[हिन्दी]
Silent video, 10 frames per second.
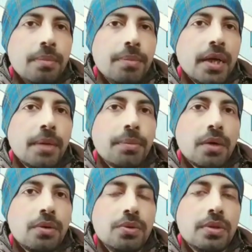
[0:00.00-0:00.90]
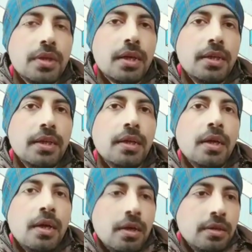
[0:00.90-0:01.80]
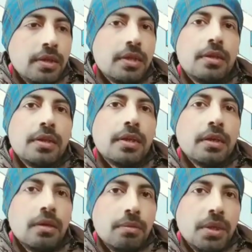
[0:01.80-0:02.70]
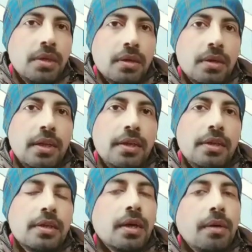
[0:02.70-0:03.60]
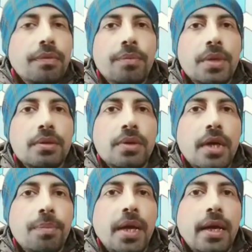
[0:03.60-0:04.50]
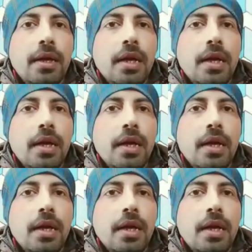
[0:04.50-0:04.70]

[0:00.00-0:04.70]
बैक कैमरा को यूज़ कर लिए जैसे टिक मैंने क्लिक कीजिएगा बस हो गया अप्लाई करना है